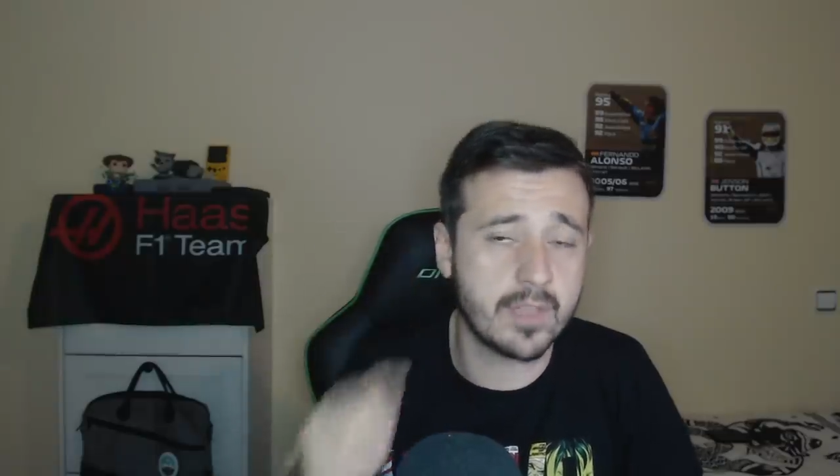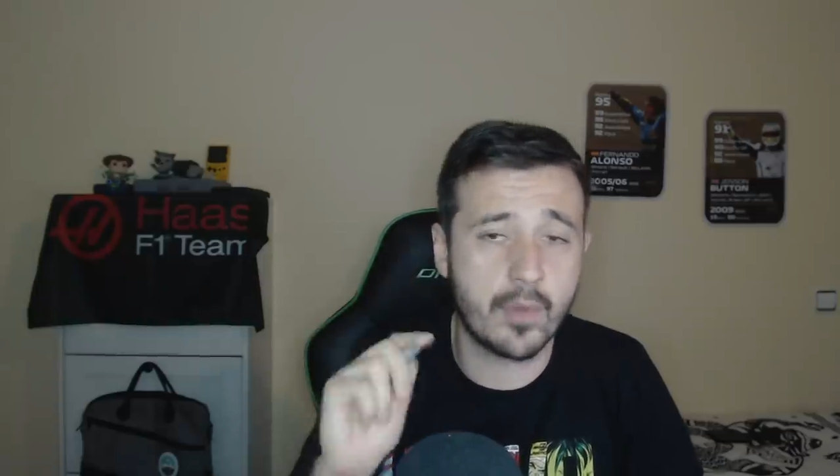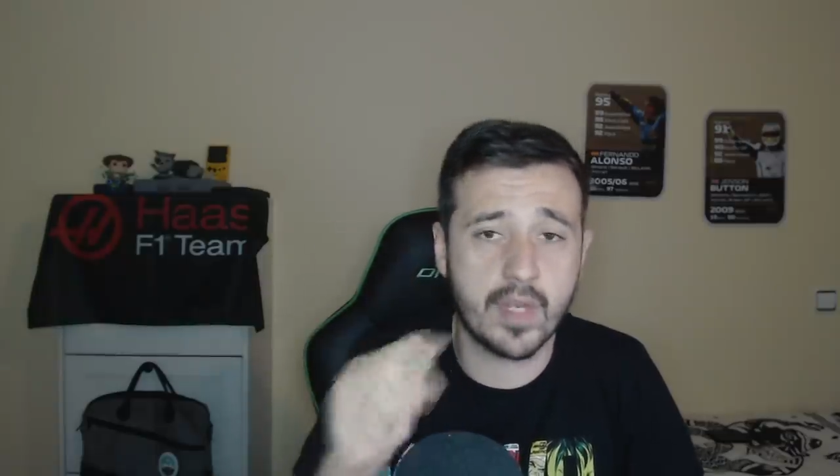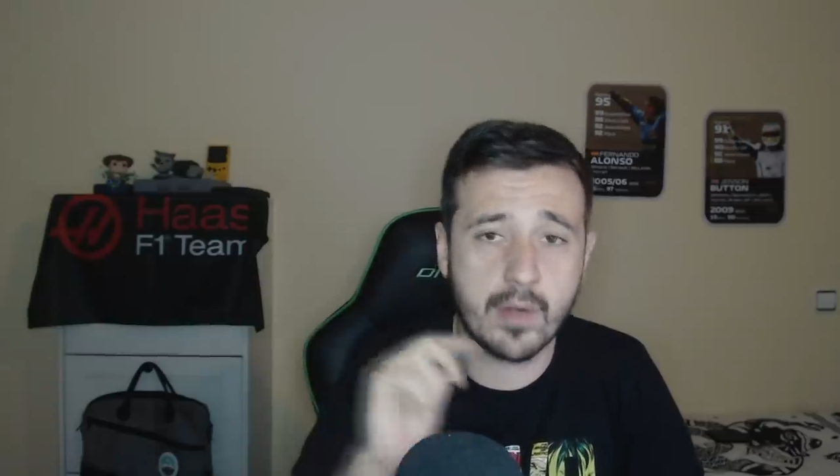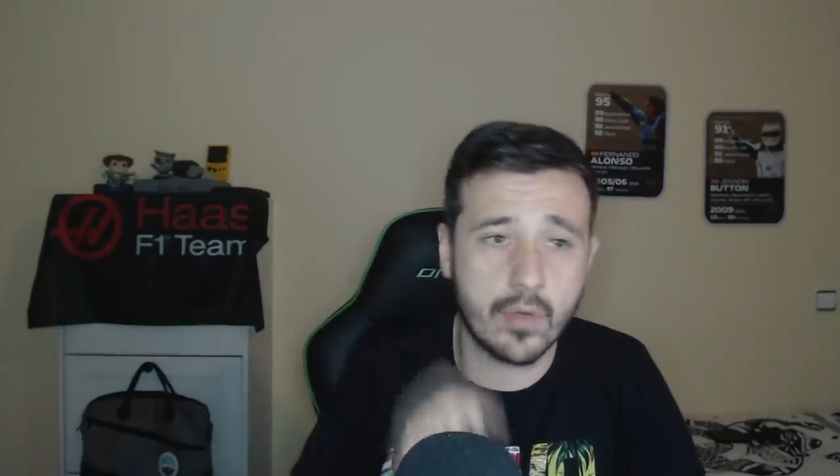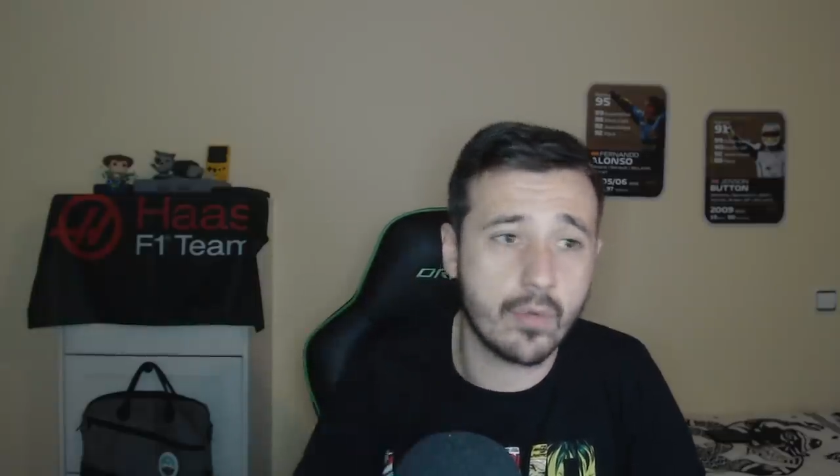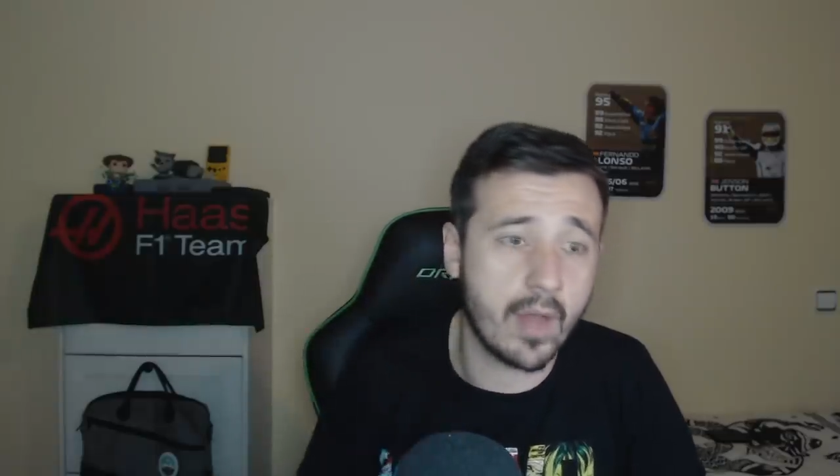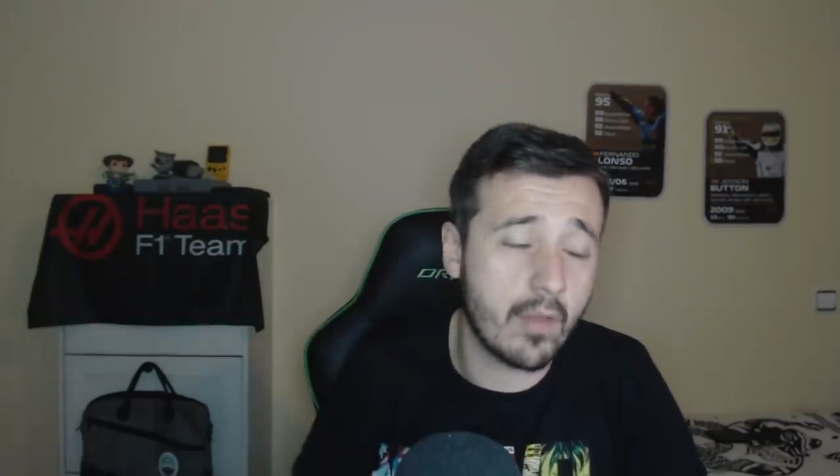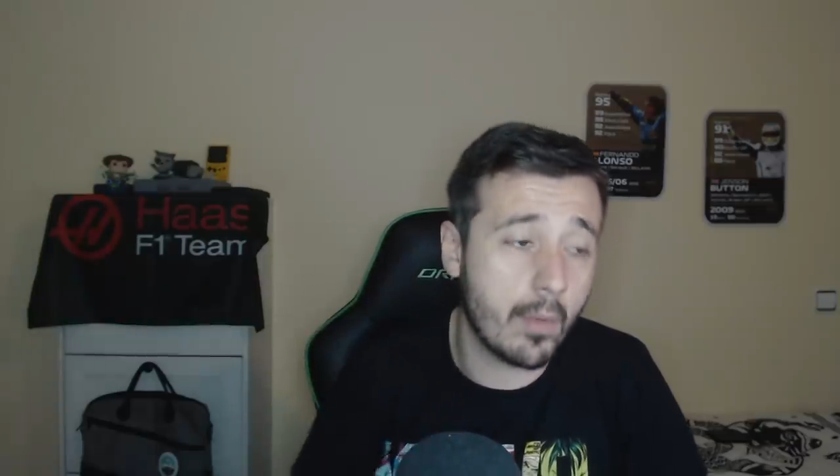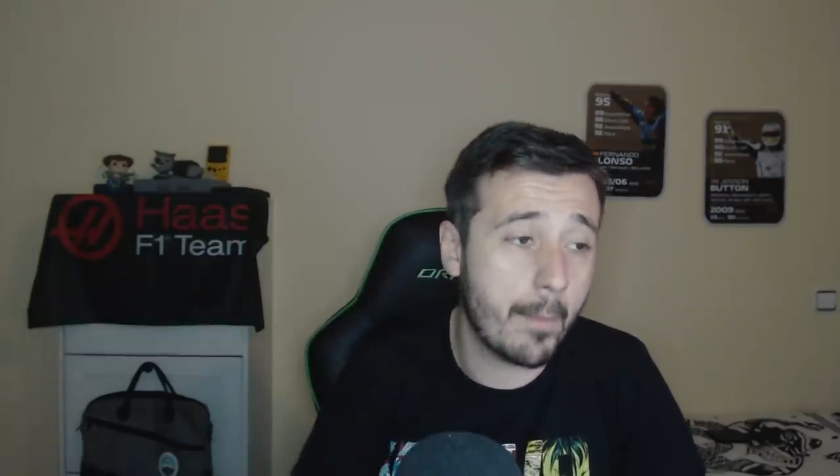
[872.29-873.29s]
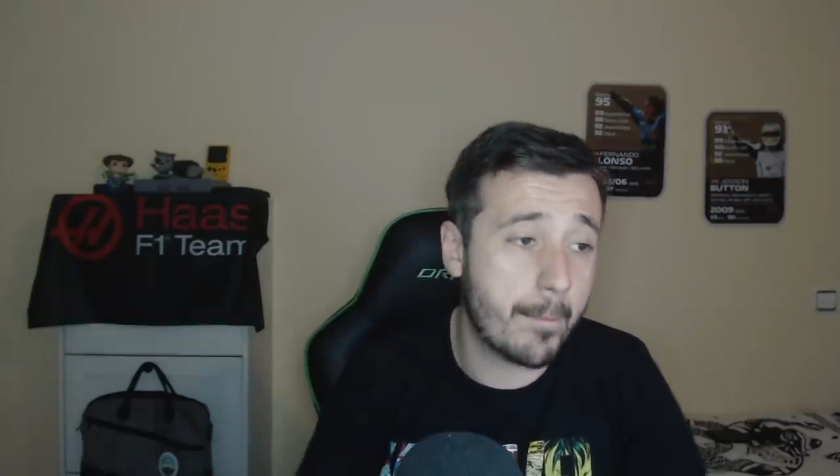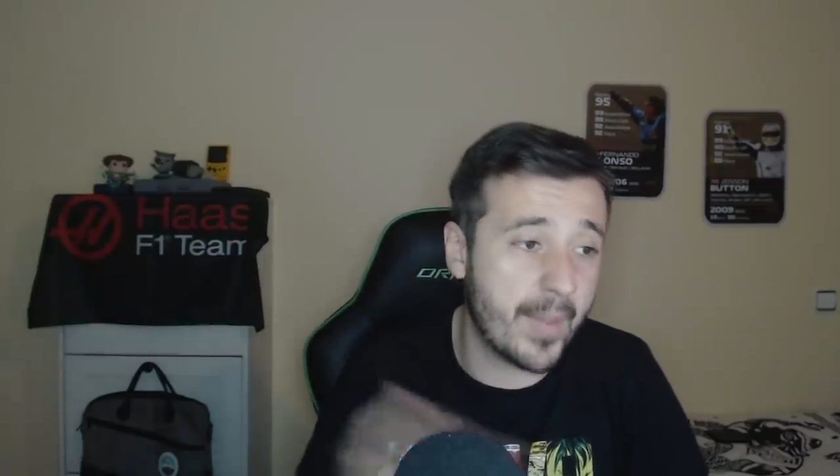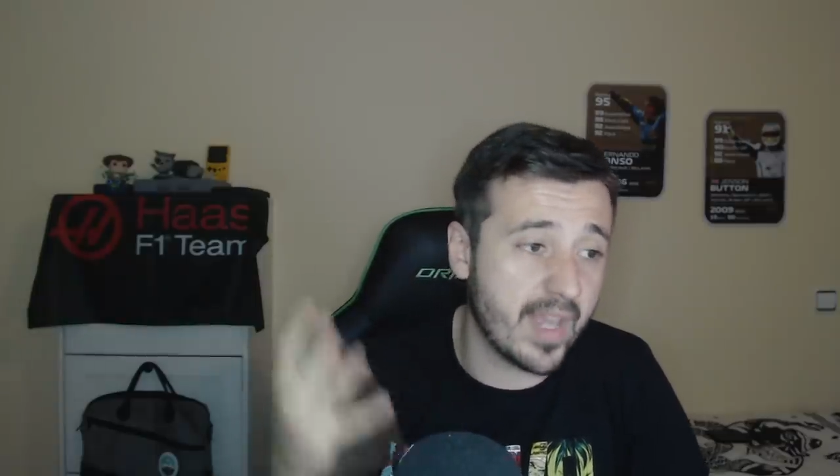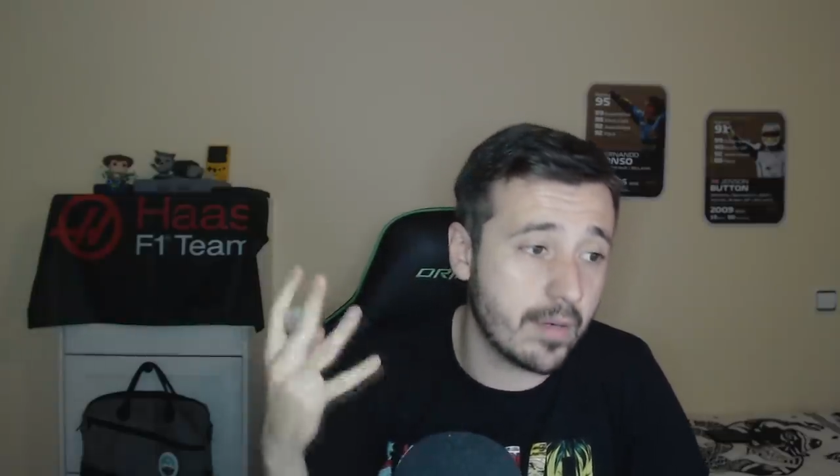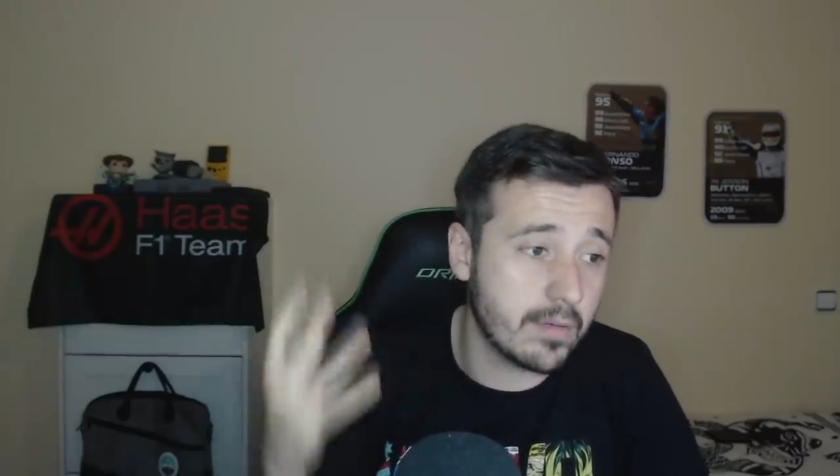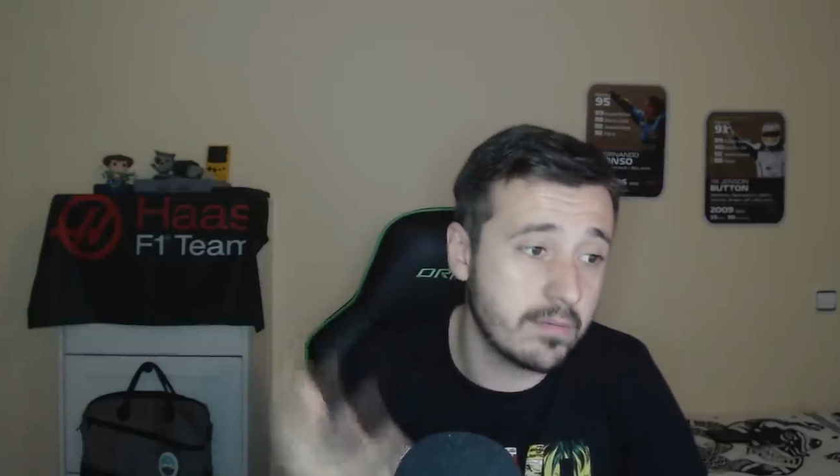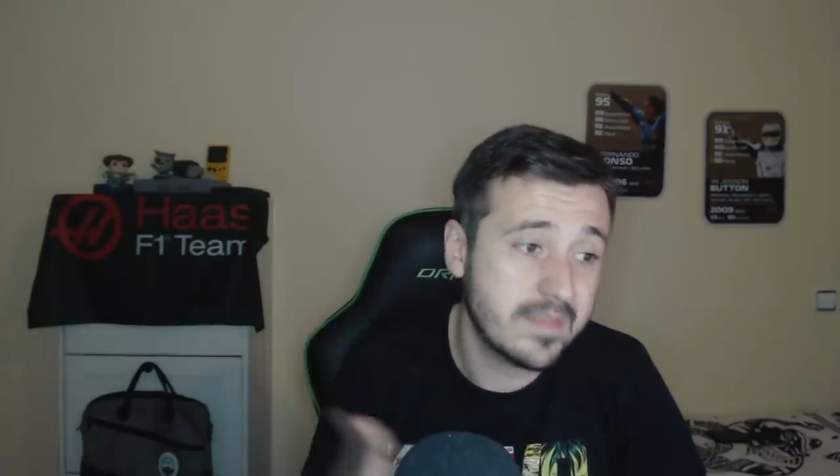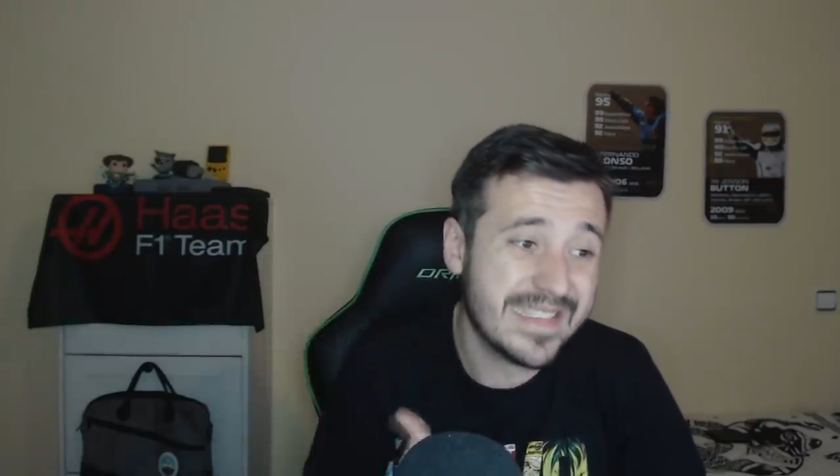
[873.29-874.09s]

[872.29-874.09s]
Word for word: podría haberlo durado. Pero...